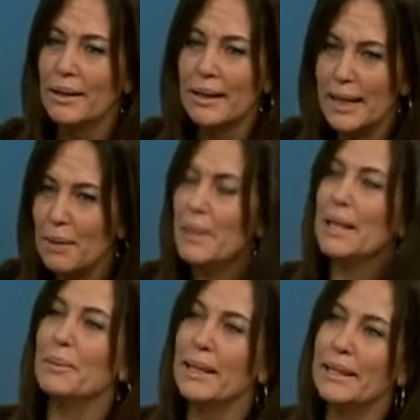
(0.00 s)

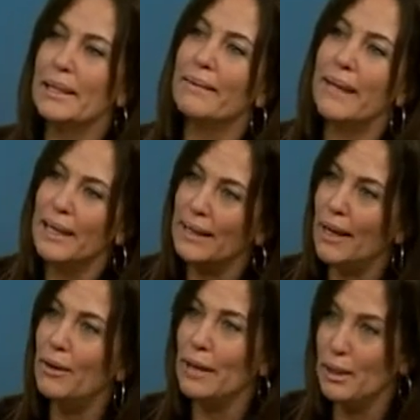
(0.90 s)
rápidamente va al
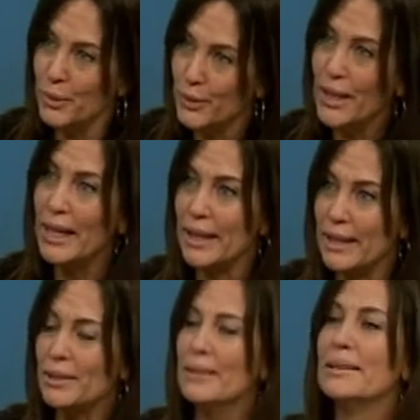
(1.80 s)
lago y la
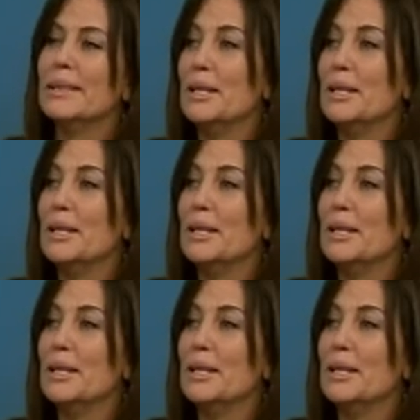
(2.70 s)
montaña, ¿no?